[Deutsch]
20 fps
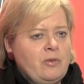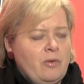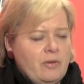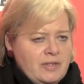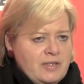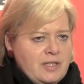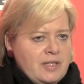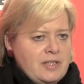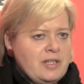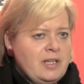
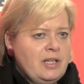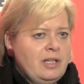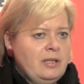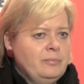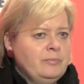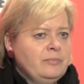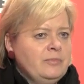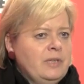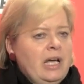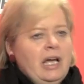geäußert
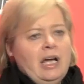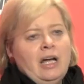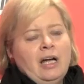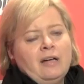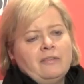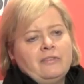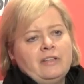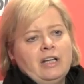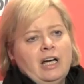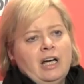haben.
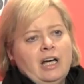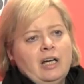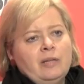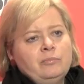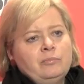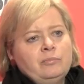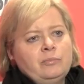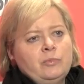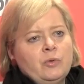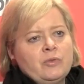Wir
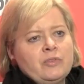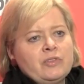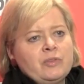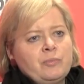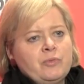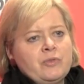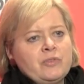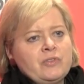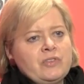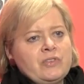haben unsere
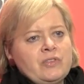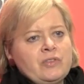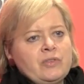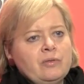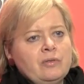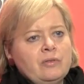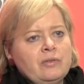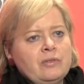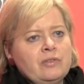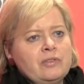
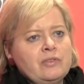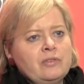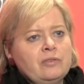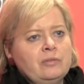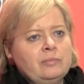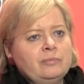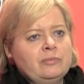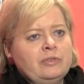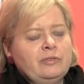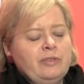Position
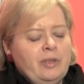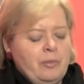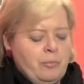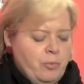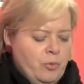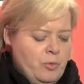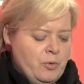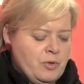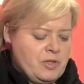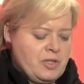zum
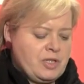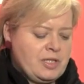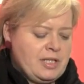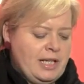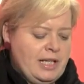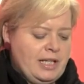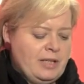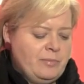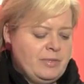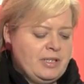Verbot
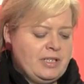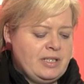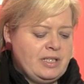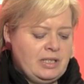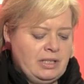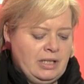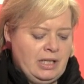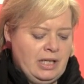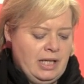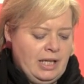der
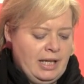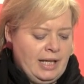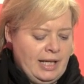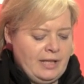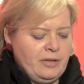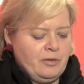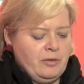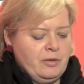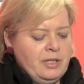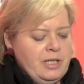NPD
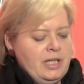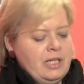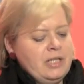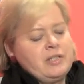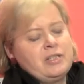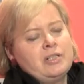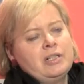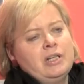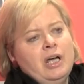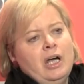
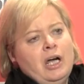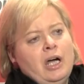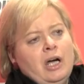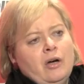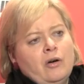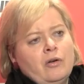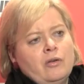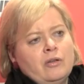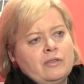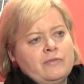erneuert.
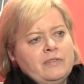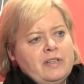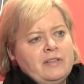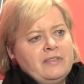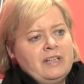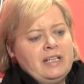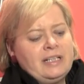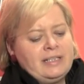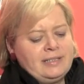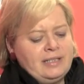Und
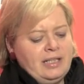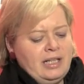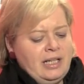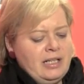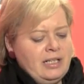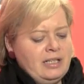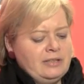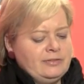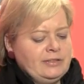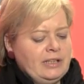wenn wir jetzt
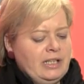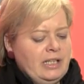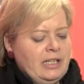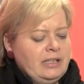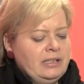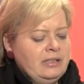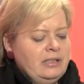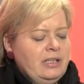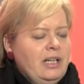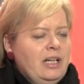gerade
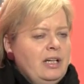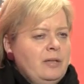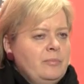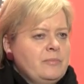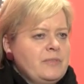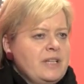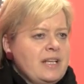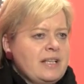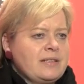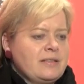erfahren
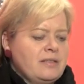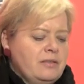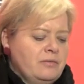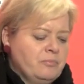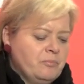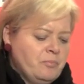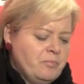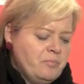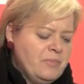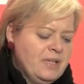haben, dass
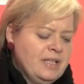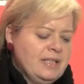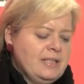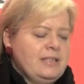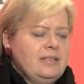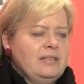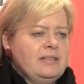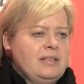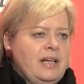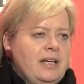
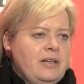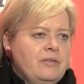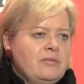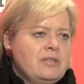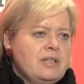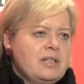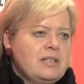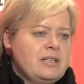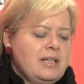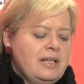mindestens
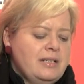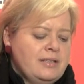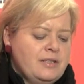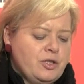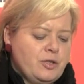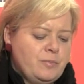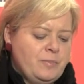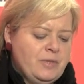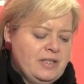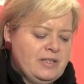
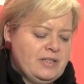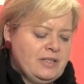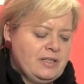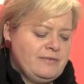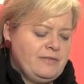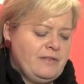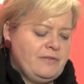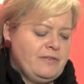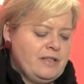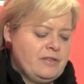130 Spitzel
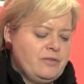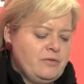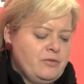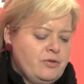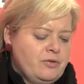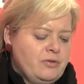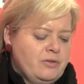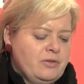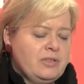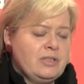des
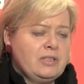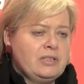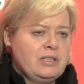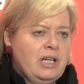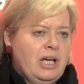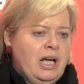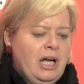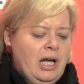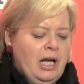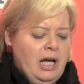Verfassungsschutzes
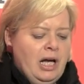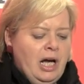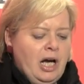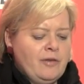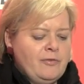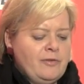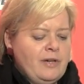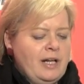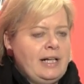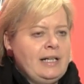
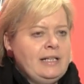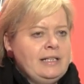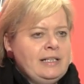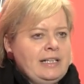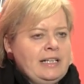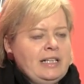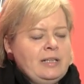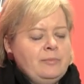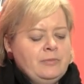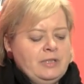auf
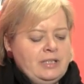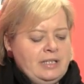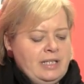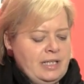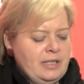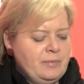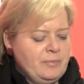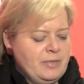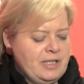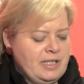allen Ebenen
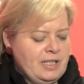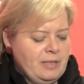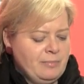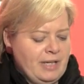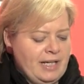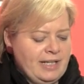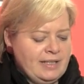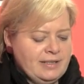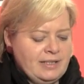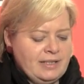der NPD
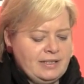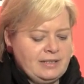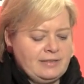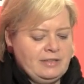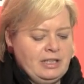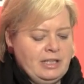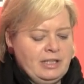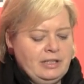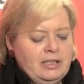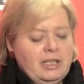im Einsatz
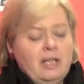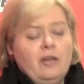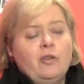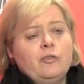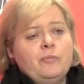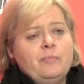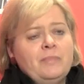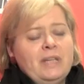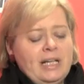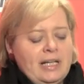waren
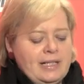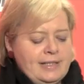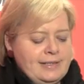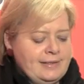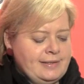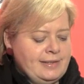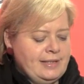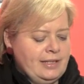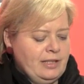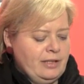und mehr
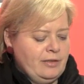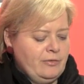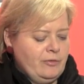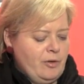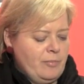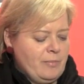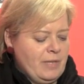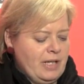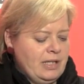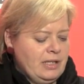als zehn
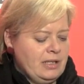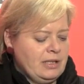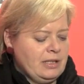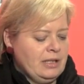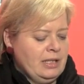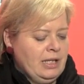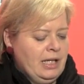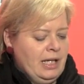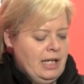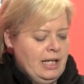
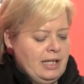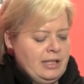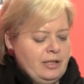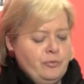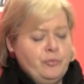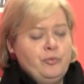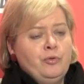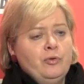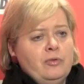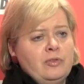Informanten in
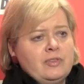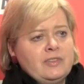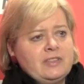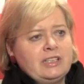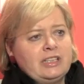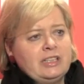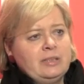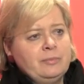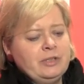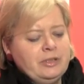den
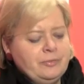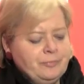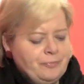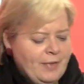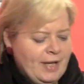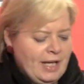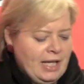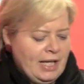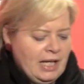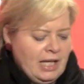Führungsgremien,
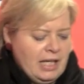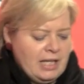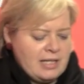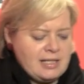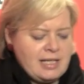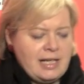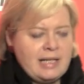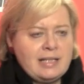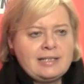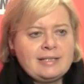
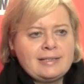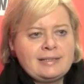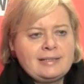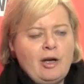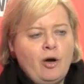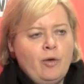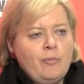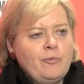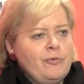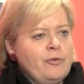dann ist es
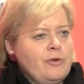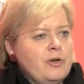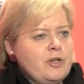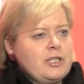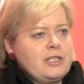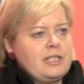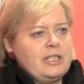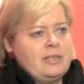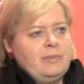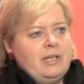kaum
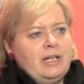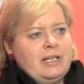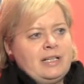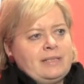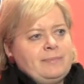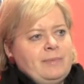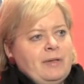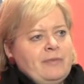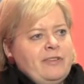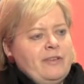vorstellbar,
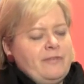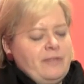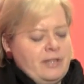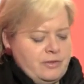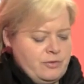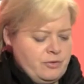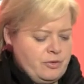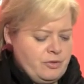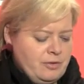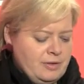dass beim
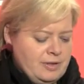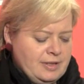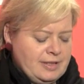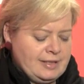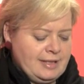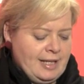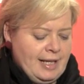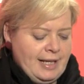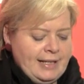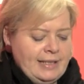Verfassungsschutz
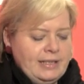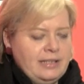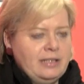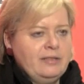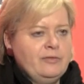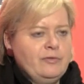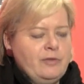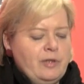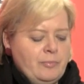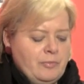keine
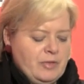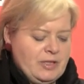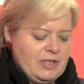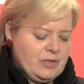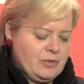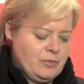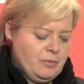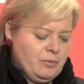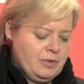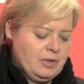
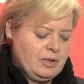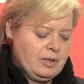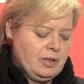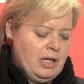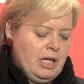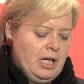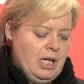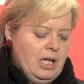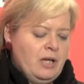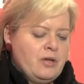Informationen
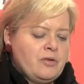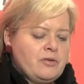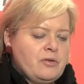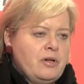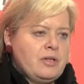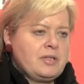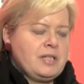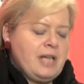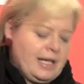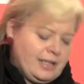
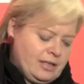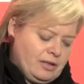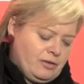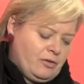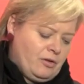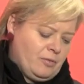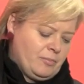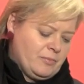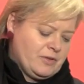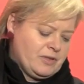dort
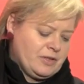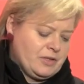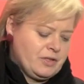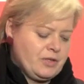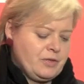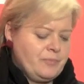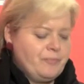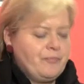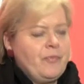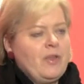angekommen
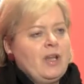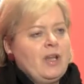sind.